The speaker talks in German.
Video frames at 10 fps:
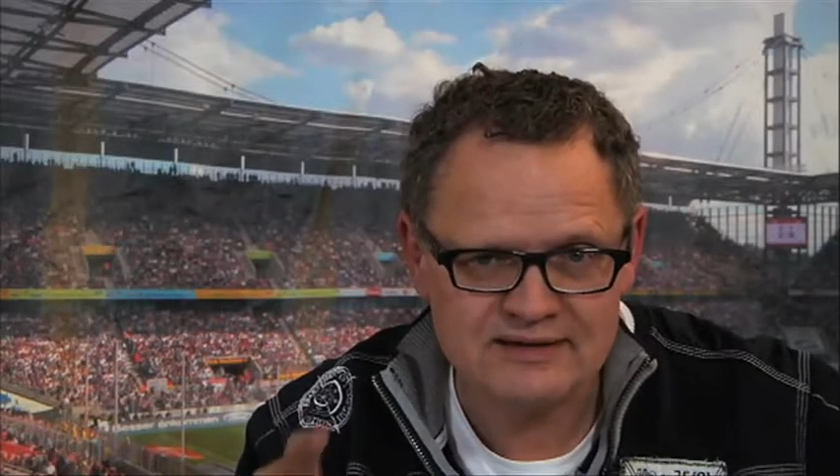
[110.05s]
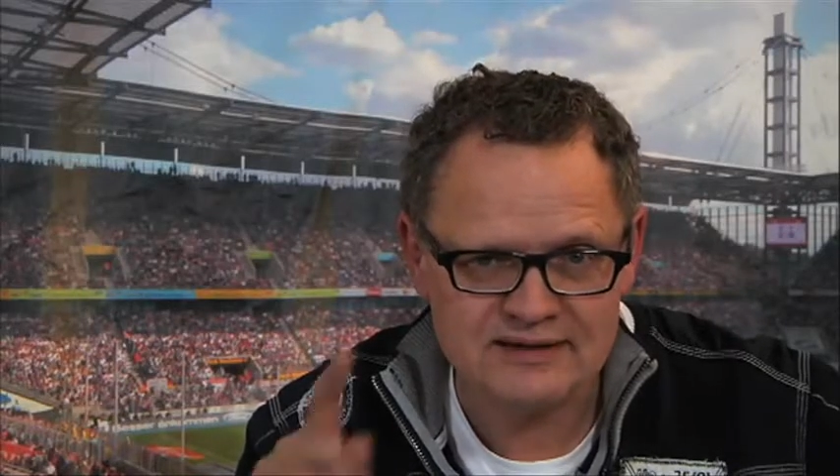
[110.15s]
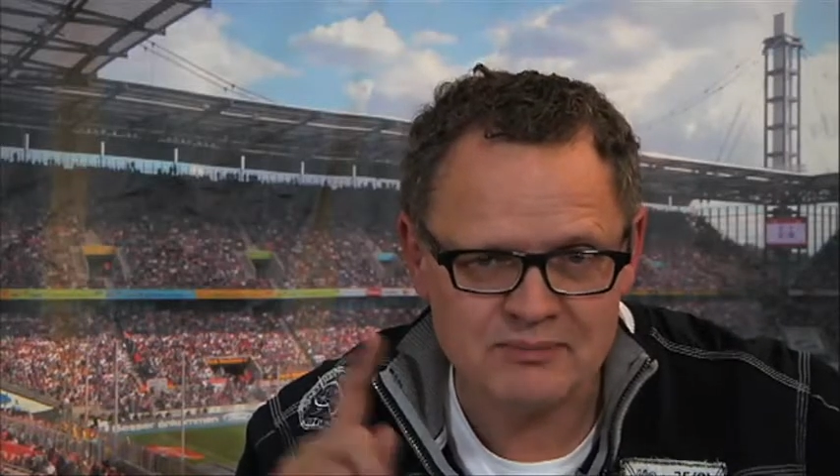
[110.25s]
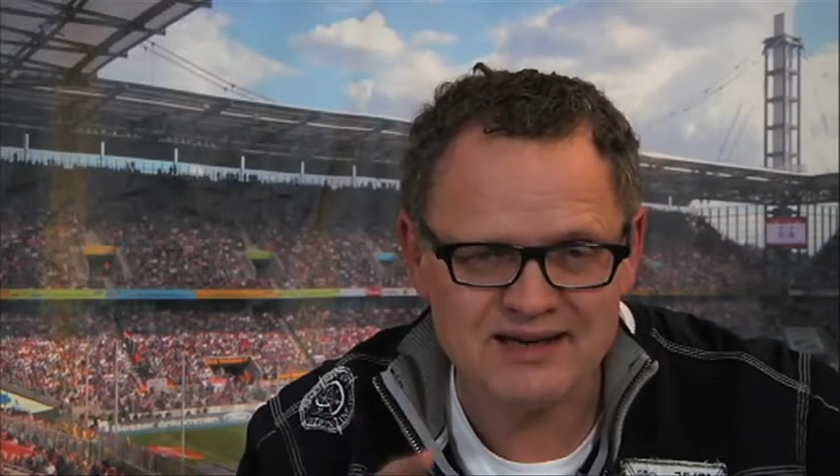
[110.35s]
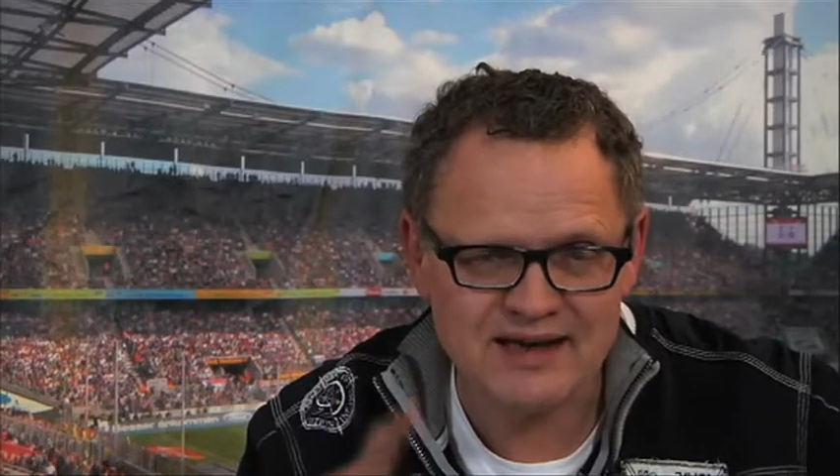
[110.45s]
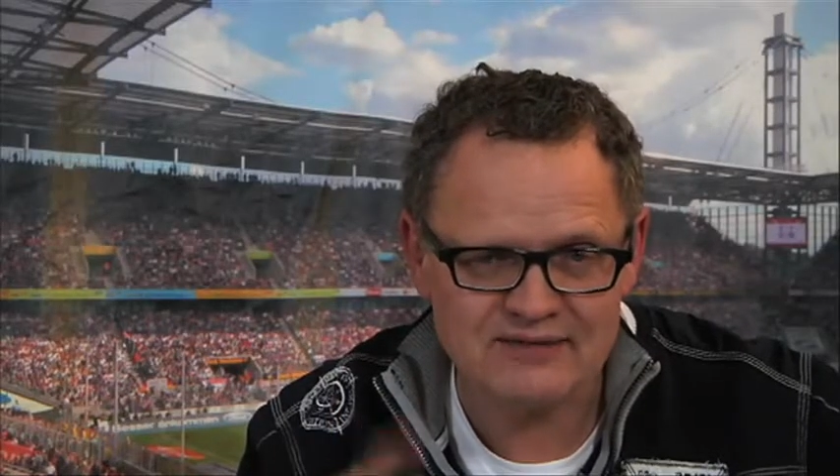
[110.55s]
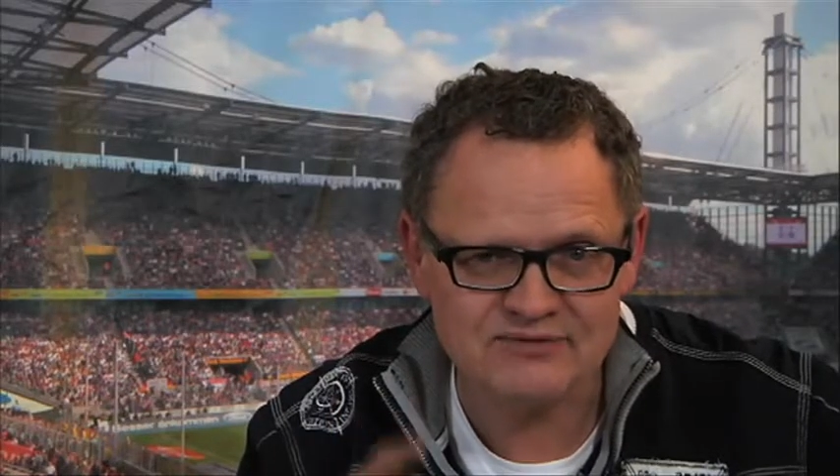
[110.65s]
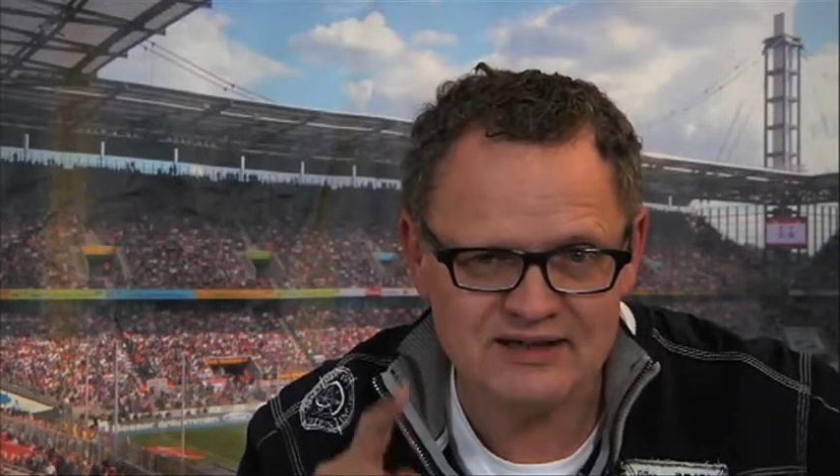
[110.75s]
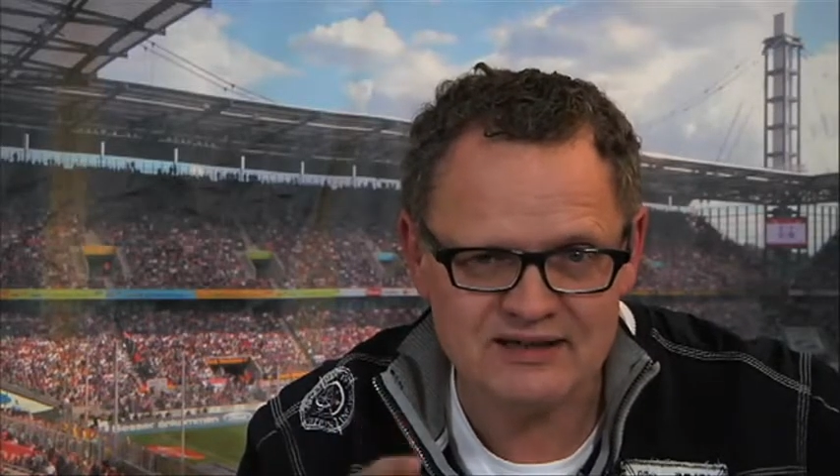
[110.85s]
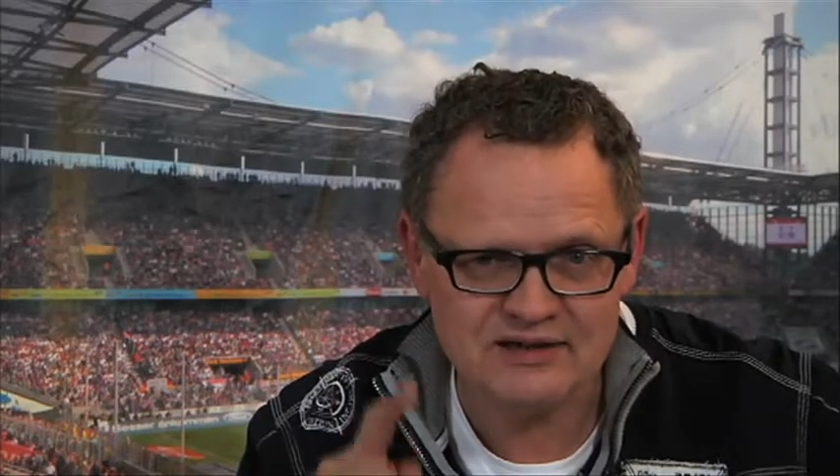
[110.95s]
damit er ein
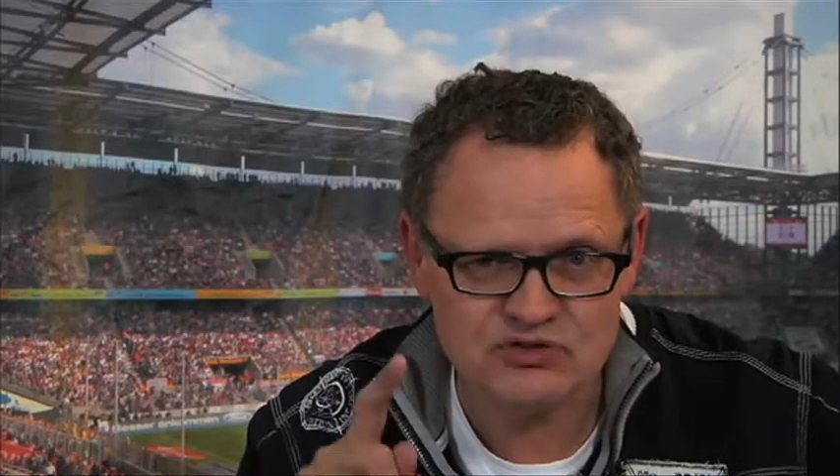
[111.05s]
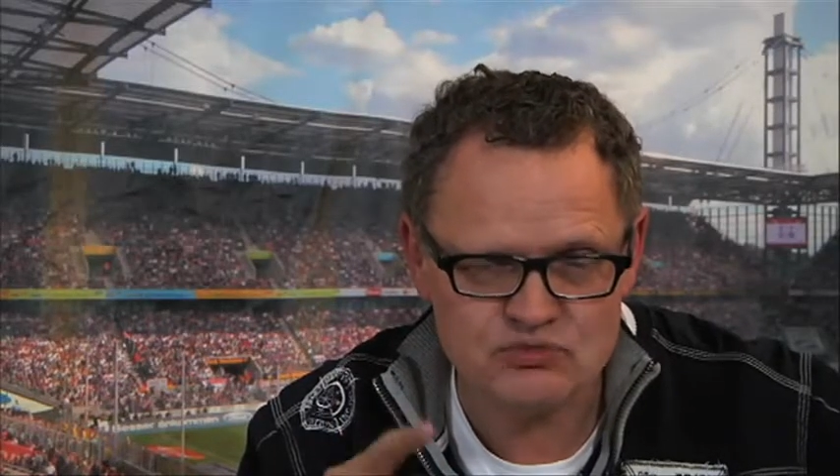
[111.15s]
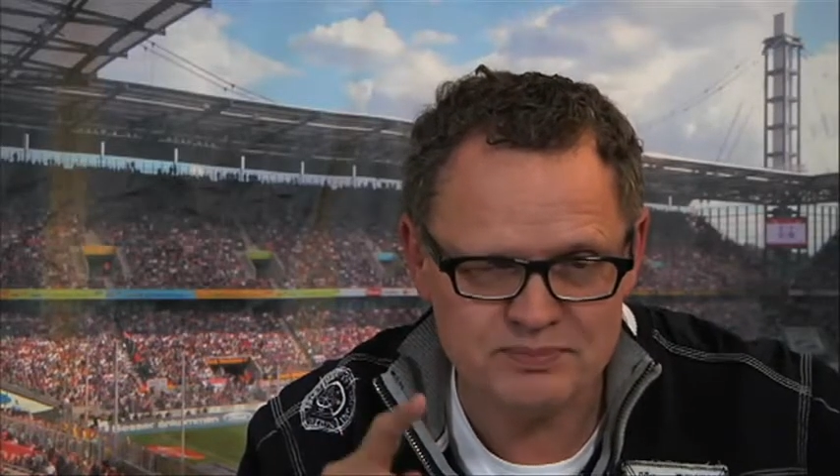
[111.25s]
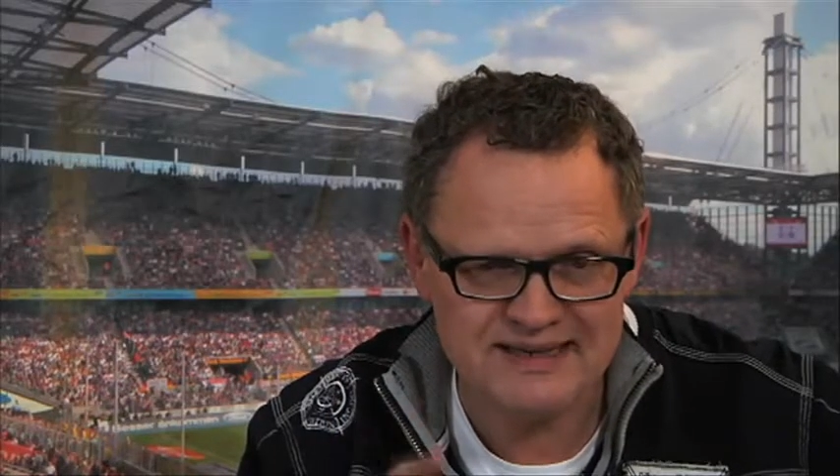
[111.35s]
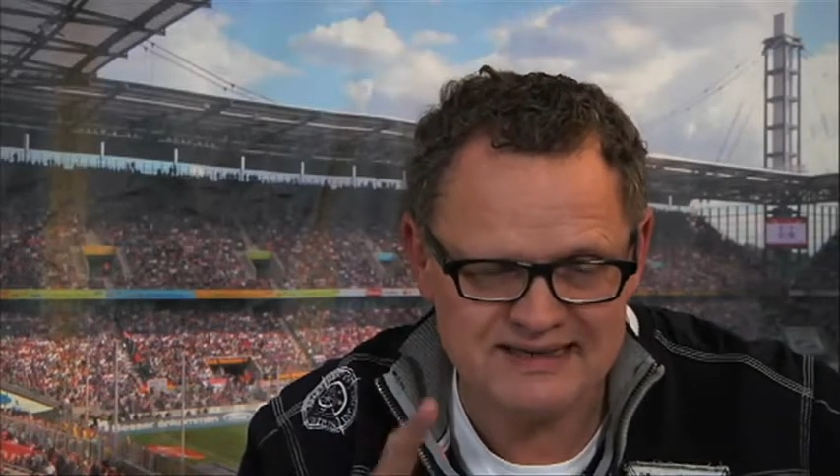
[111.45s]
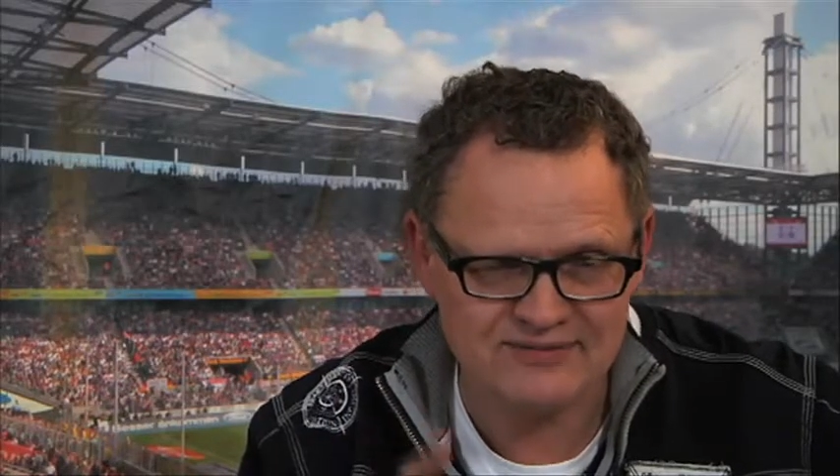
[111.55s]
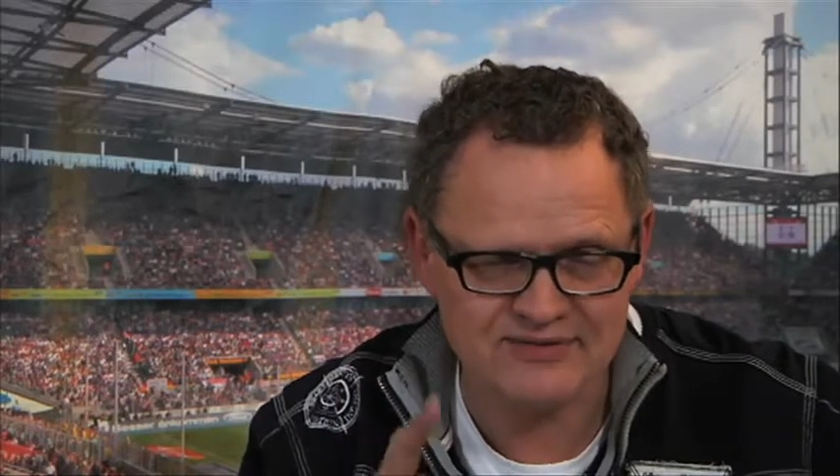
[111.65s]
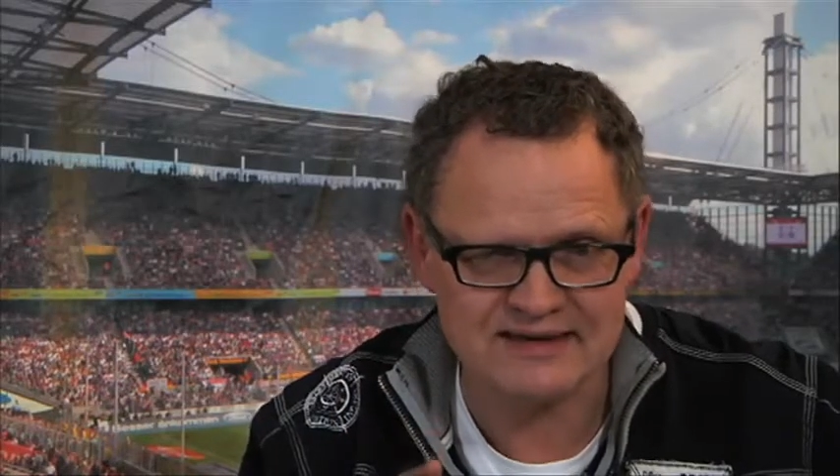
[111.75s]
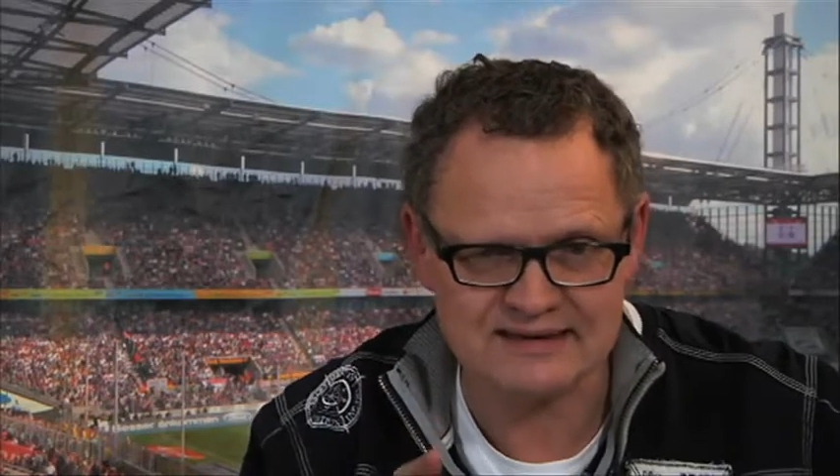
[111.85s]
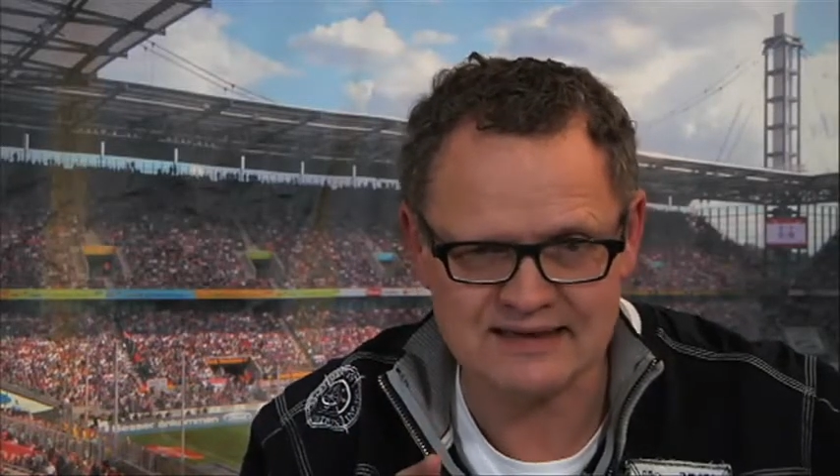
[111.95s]
wichtiges Spiel gewinnen